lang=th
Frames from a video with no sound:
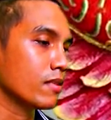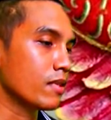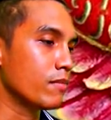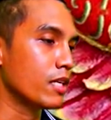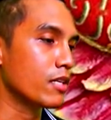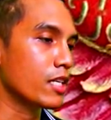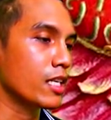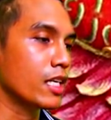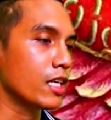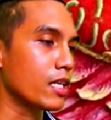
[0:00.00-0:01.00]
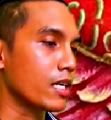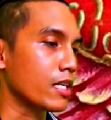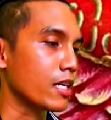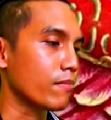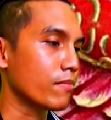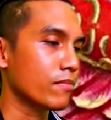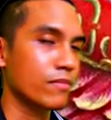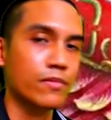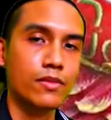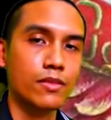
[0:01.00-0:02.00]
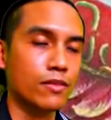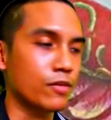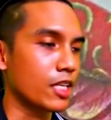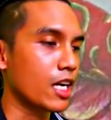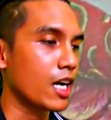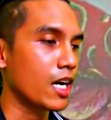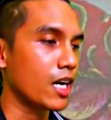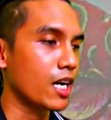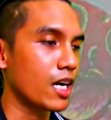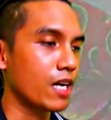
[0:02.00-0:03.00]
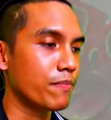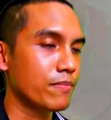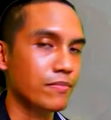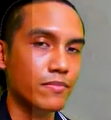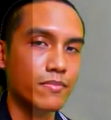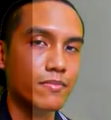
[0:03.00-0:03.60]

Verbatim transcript: คลิปนี้ก็แค่นี้ก่อนแล้วกันครับ สวัสดีครับ